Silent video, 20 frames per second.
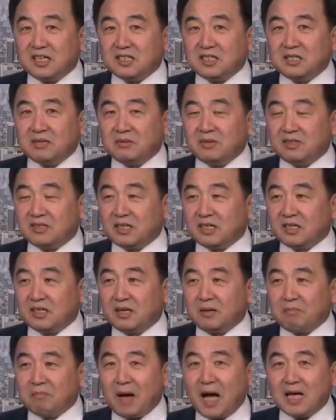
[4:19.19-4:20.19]
西这个
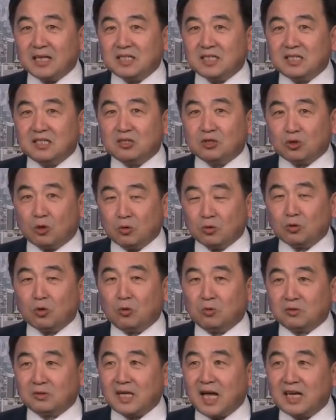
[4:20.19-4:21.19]
巴西总
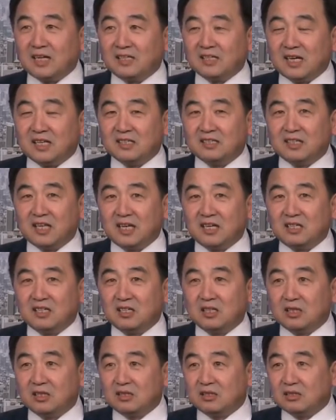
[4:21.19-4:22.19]
统带着他的内
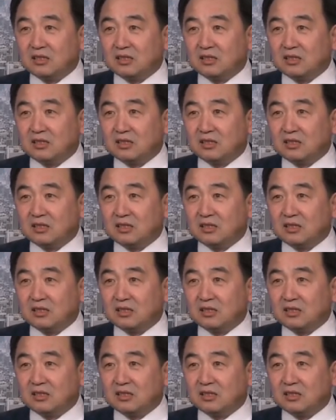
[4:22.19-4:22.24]
阁